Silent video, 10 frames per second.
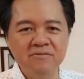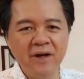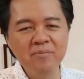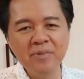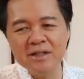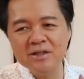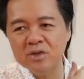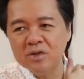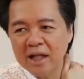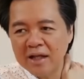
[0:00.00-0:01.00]
5 minutes
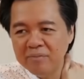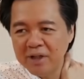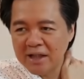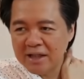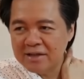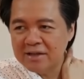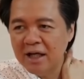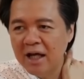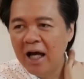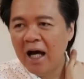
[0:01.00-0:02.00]
to 10 minutes
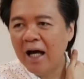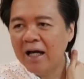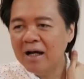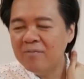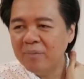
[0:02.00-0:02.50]
hanggang